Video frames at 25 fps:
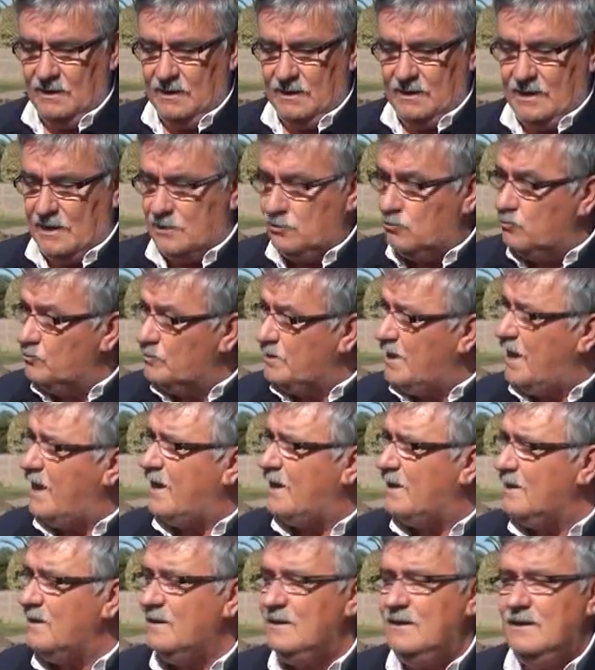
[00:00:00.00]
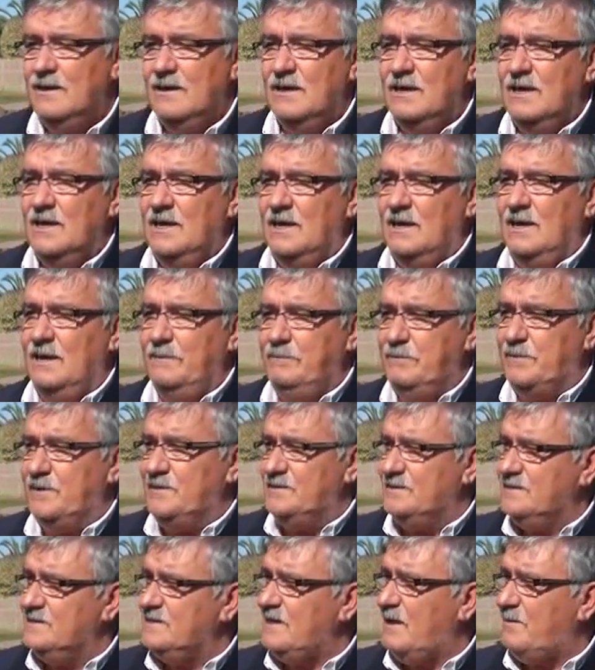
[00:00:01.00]
ejecutar es
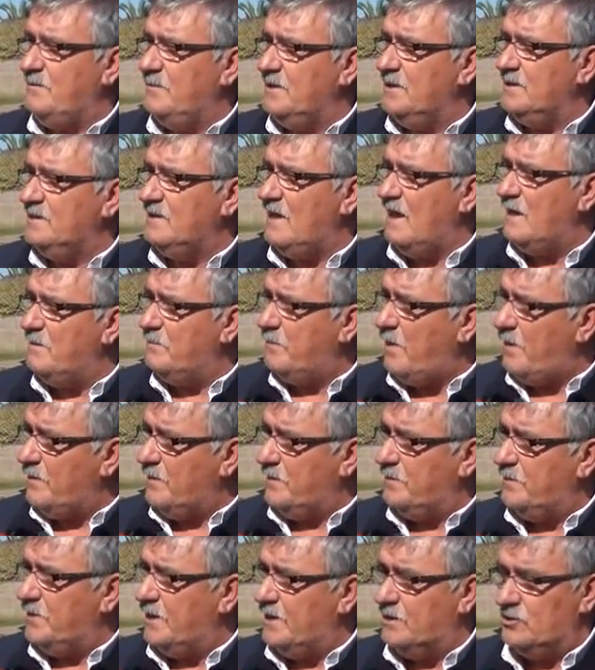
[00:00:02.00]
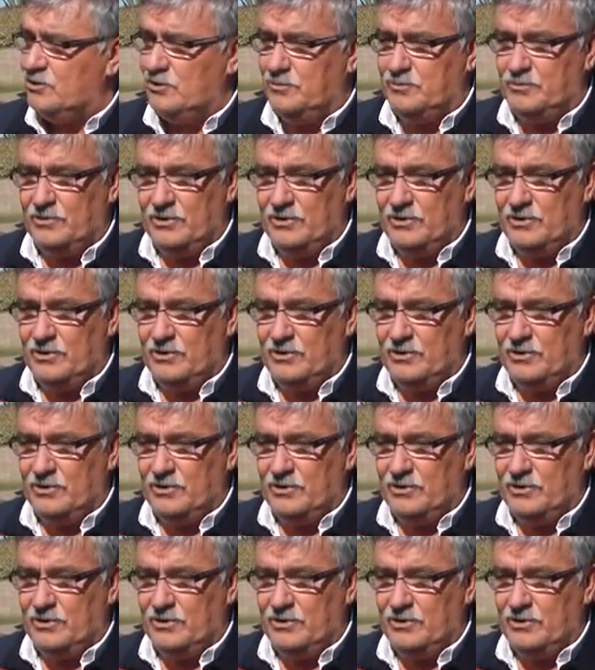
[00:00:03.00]
precisamente el pavimento,